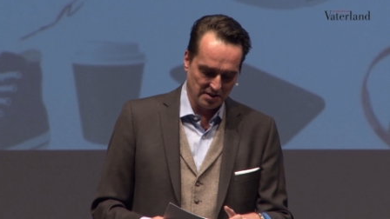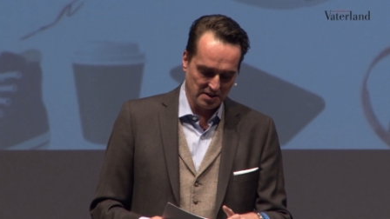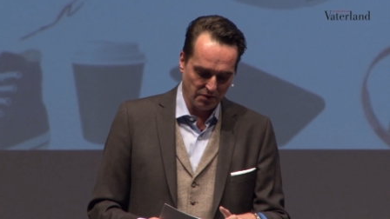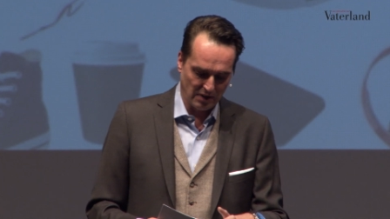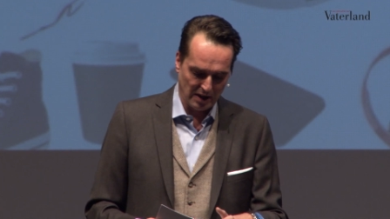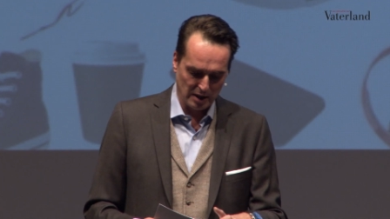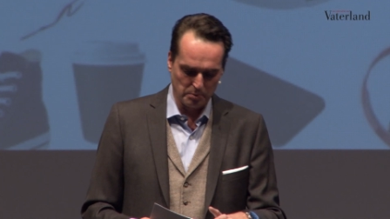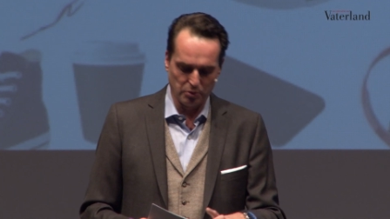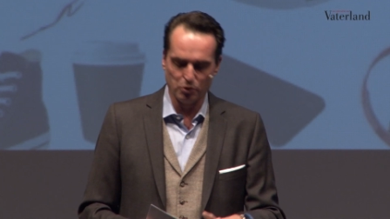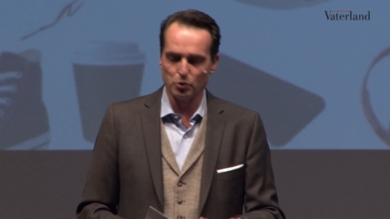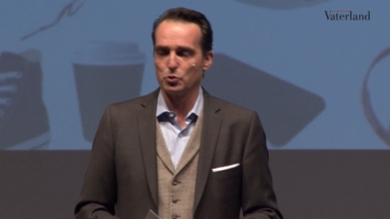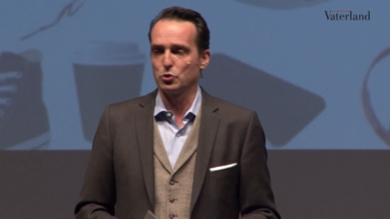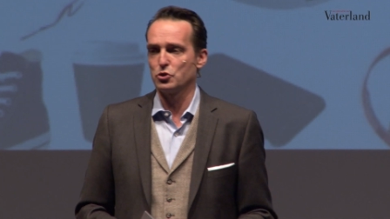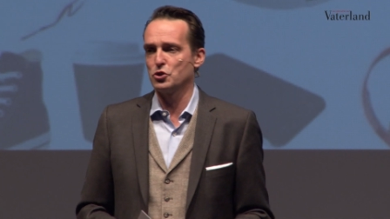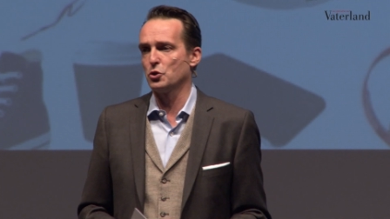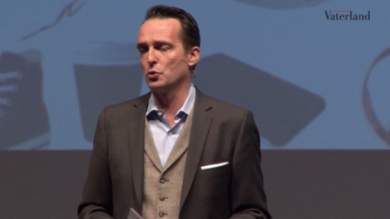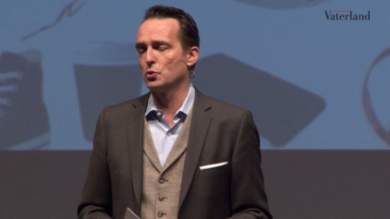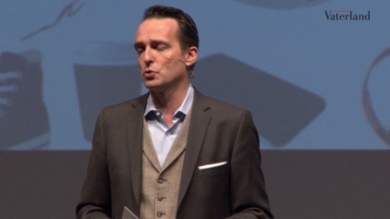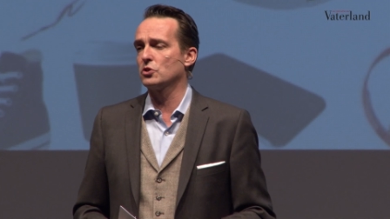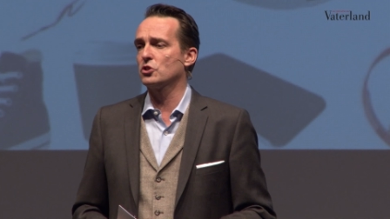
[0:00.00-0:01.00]
Zwei
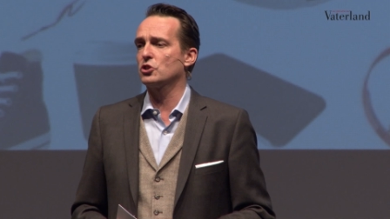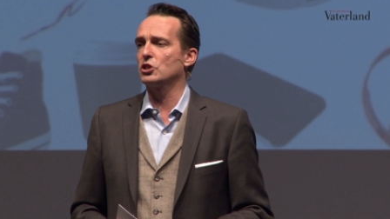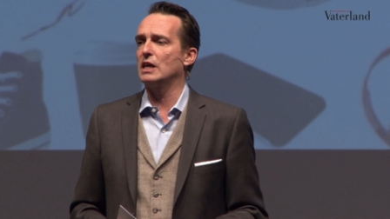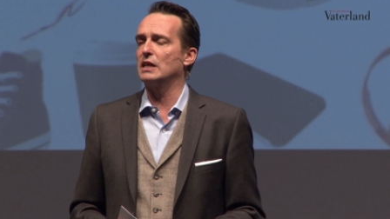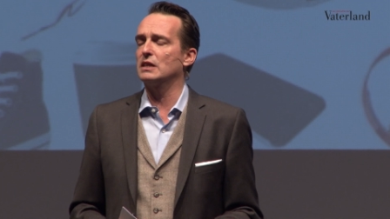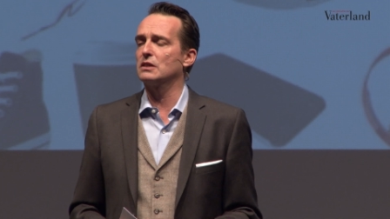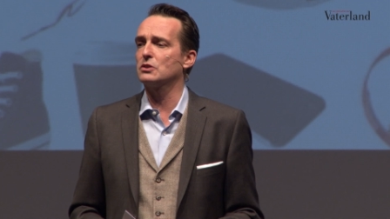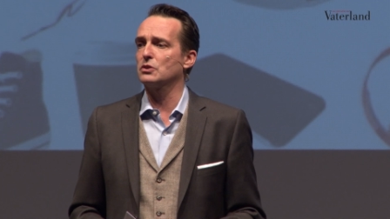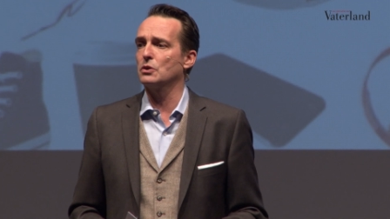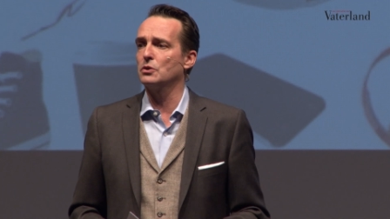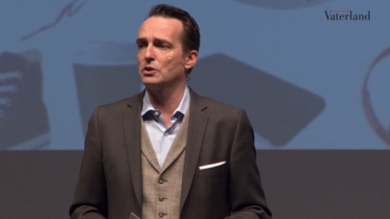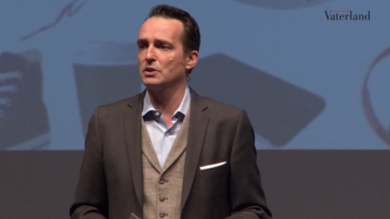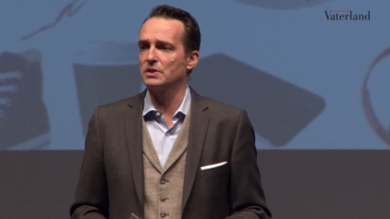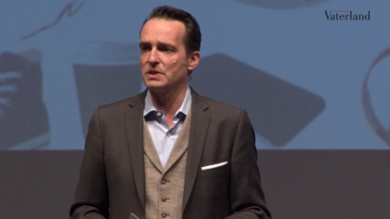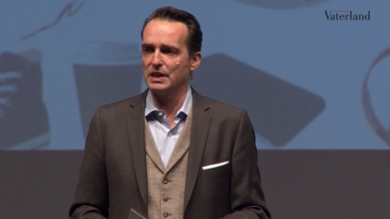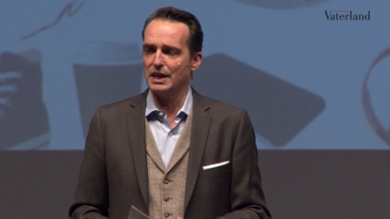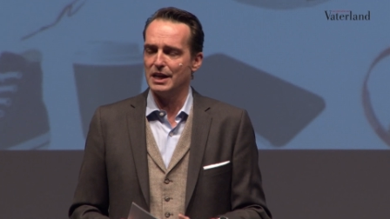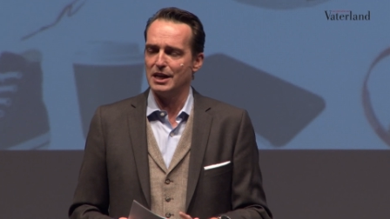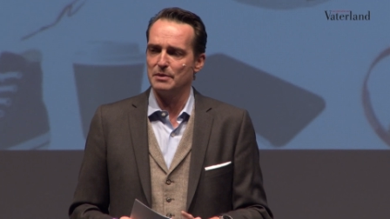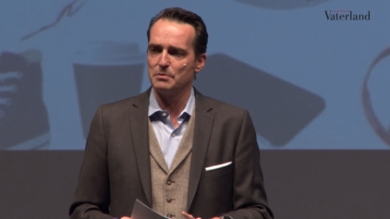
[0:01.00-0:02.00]

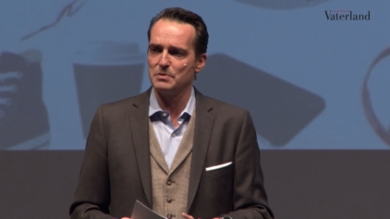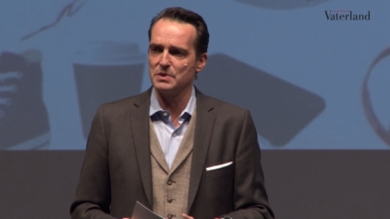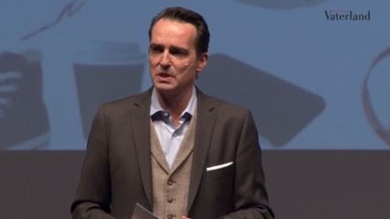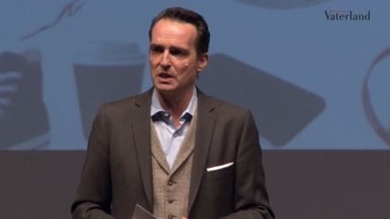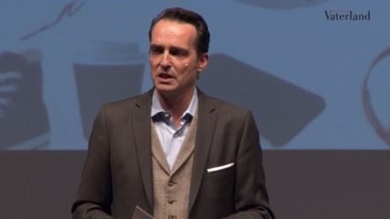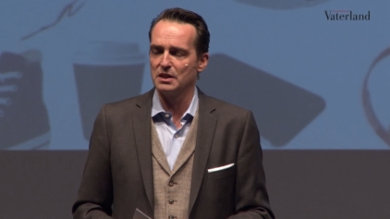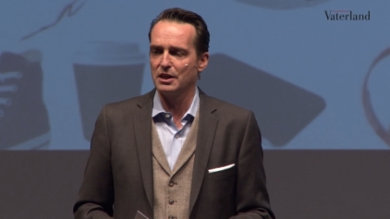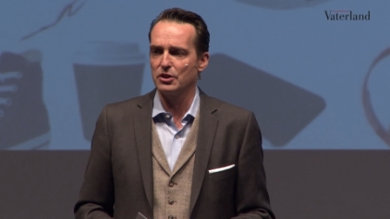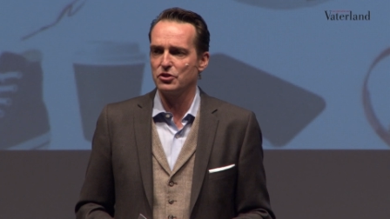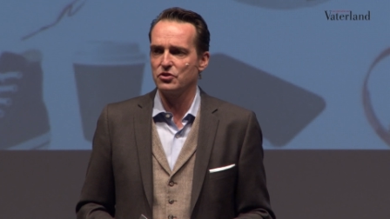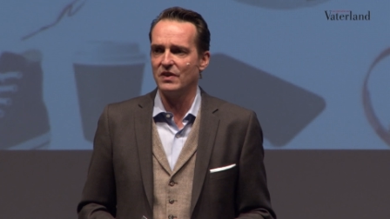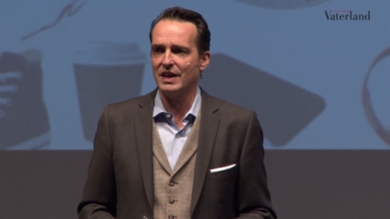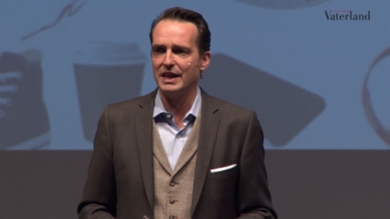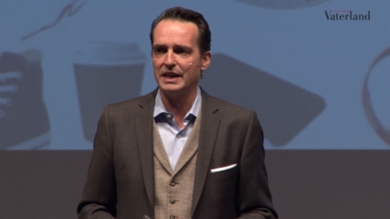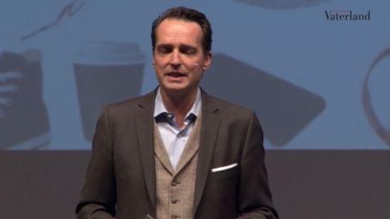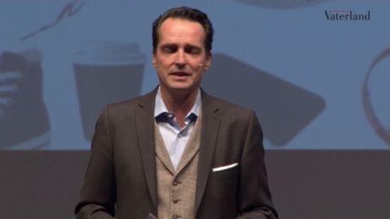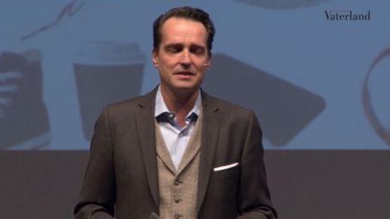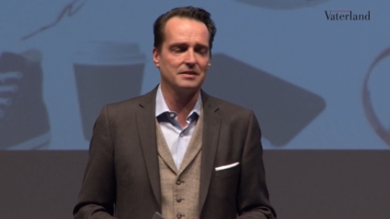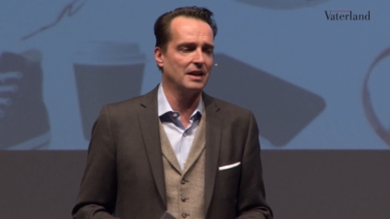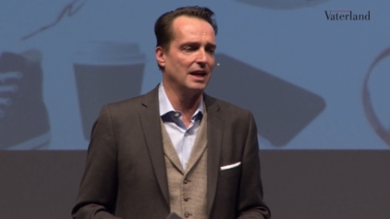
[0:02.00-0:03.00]
Produktionsstandorte haben sie in der
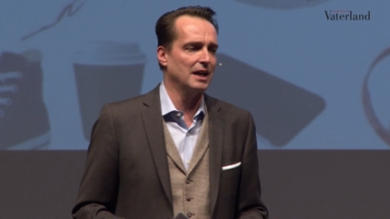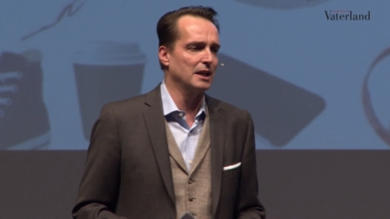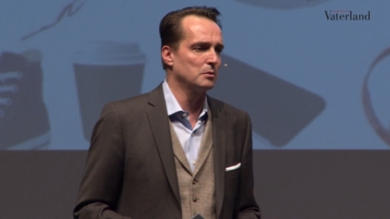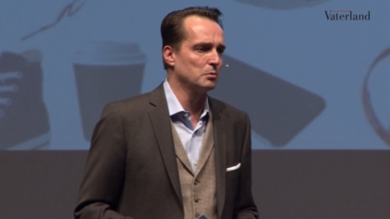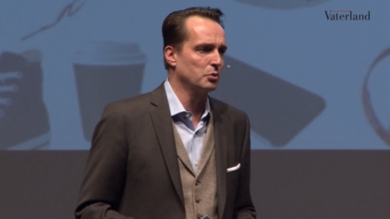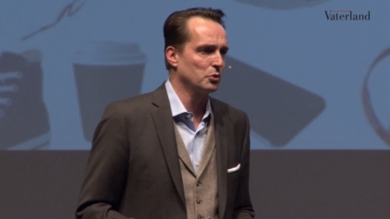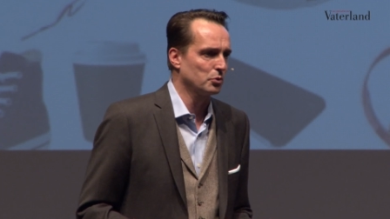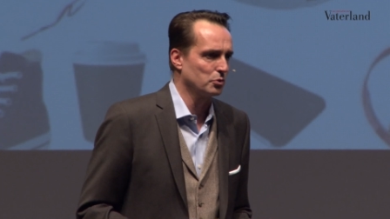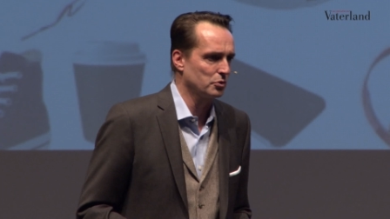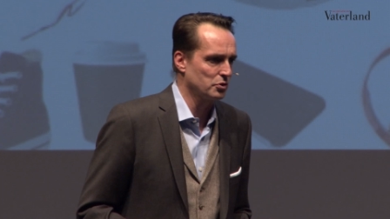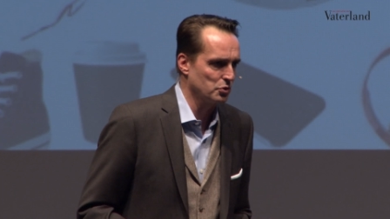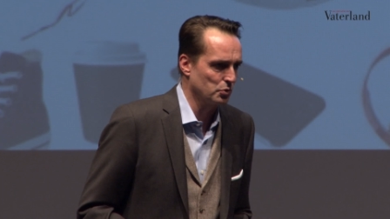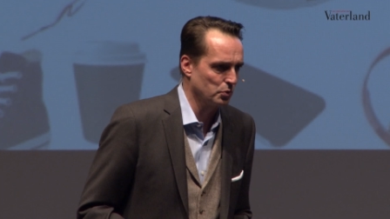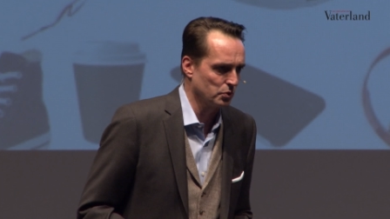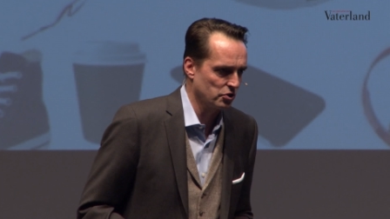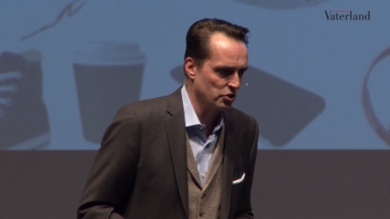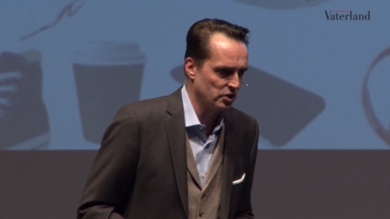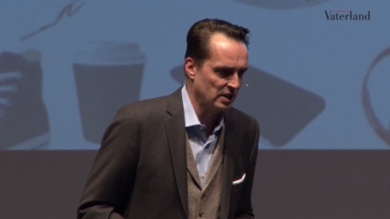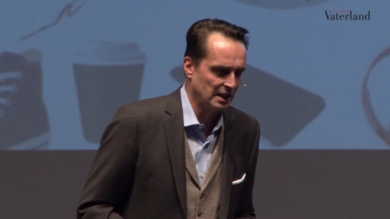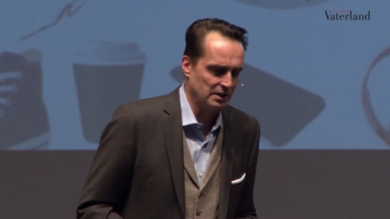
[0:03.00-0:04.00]
Schweiz, einen
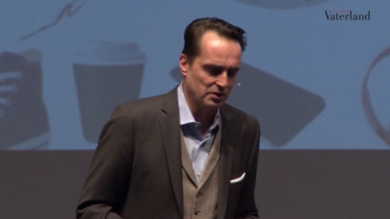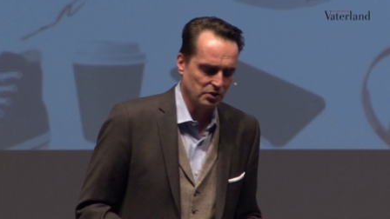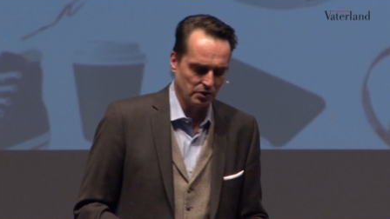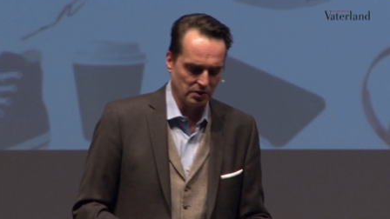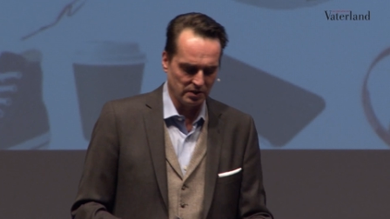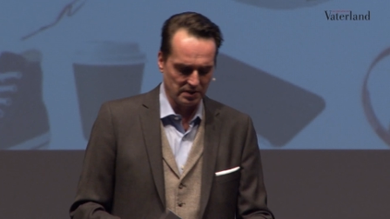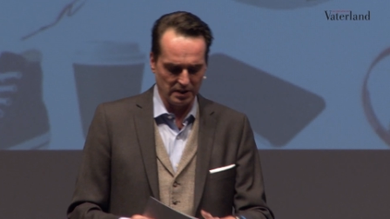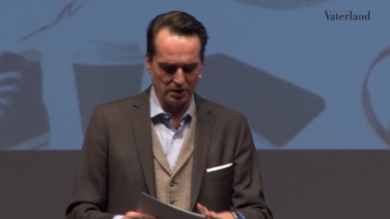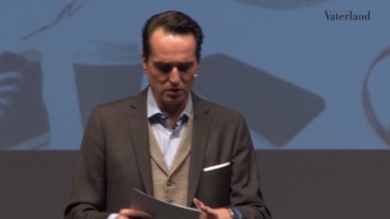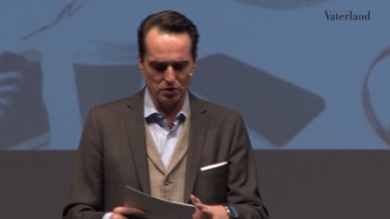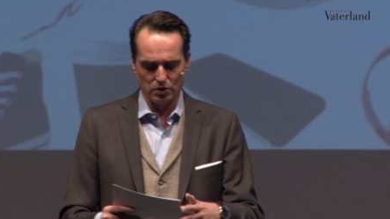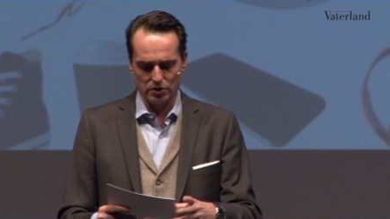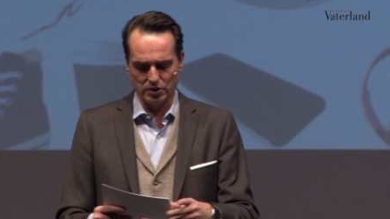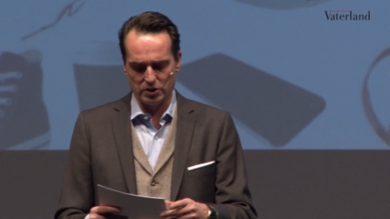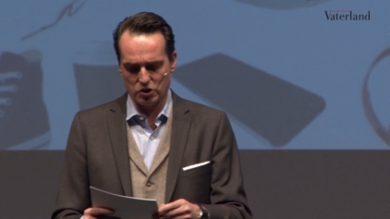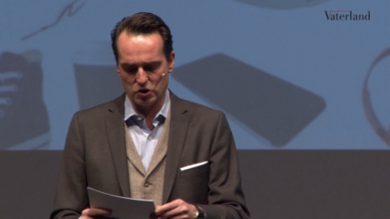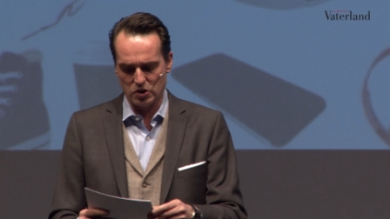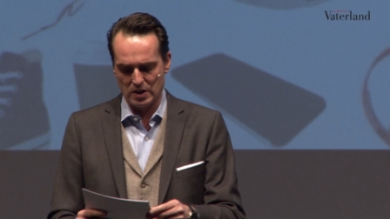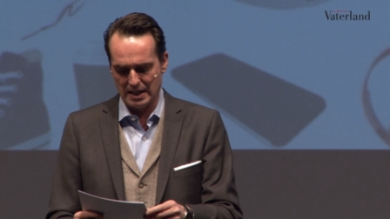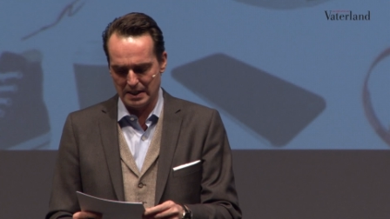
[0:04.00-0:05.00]
Produktionsstandort in
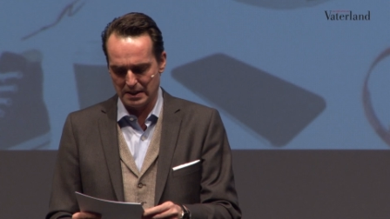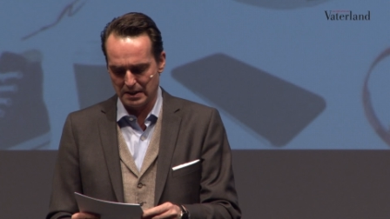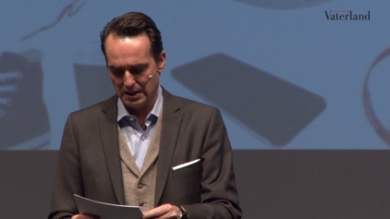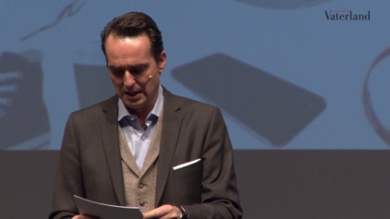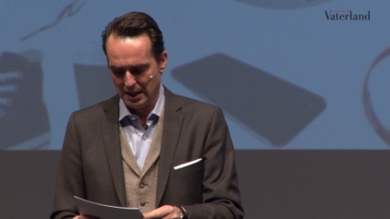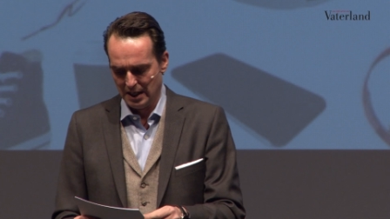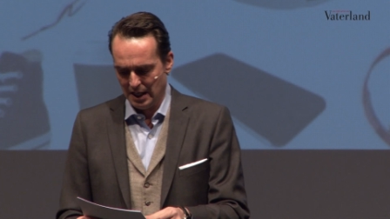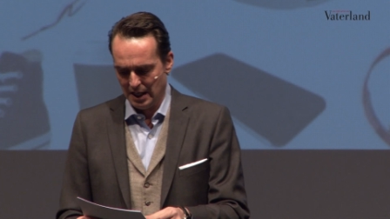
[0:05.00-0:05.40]
Deutschland